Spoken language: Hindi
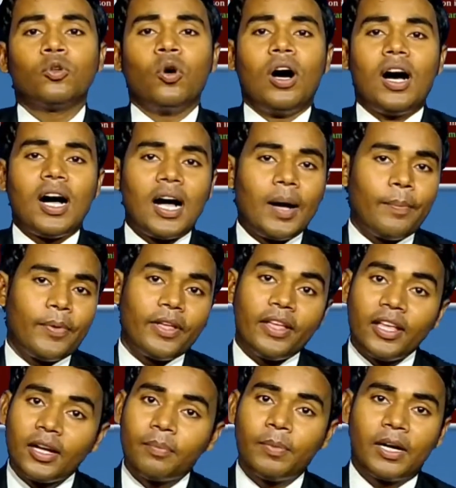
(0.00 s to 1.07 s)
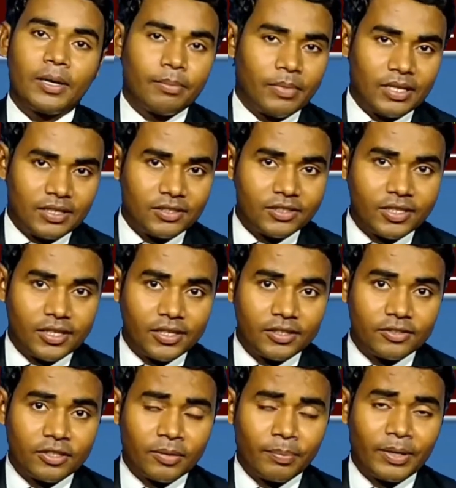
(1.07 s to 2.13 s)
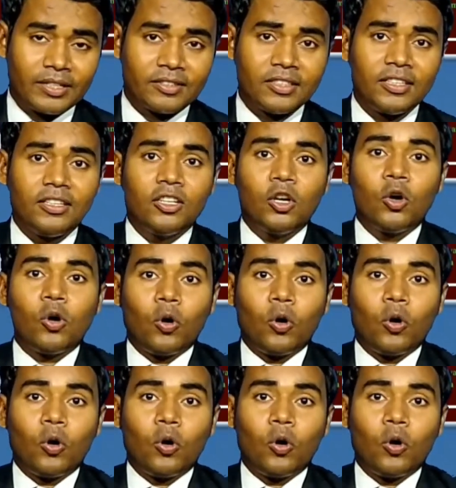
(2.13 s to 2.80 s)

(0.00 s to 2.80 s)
तो आप एक बार मैनेज करिए सर पैसे